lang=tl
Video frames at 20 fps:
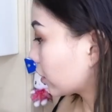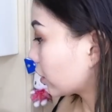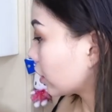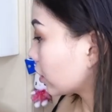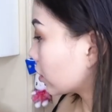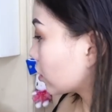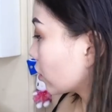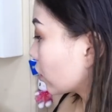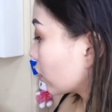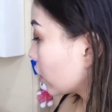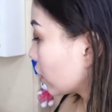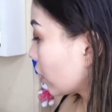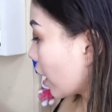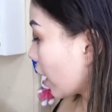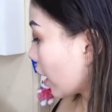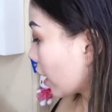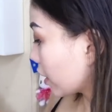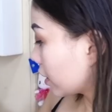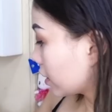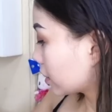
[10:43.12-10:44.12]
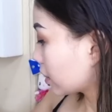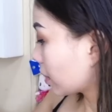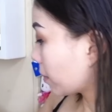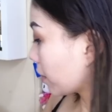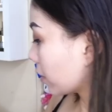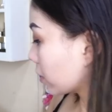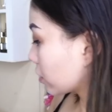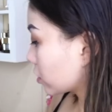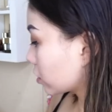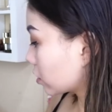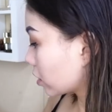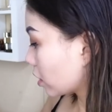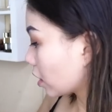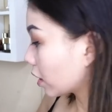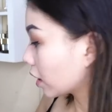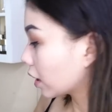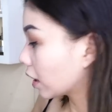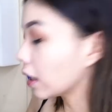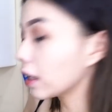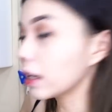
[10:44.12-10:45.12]
Ito, ang aking isa pang
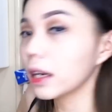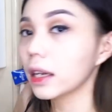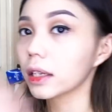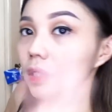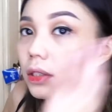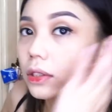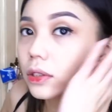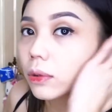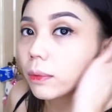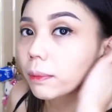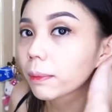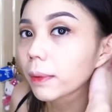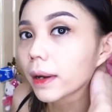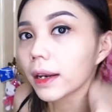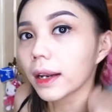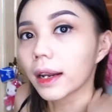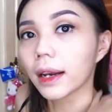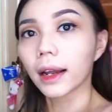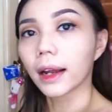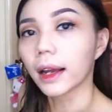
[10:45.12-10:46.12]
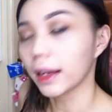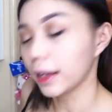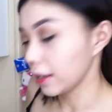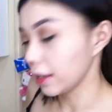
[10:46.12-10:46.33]
struggle is yung paglalagay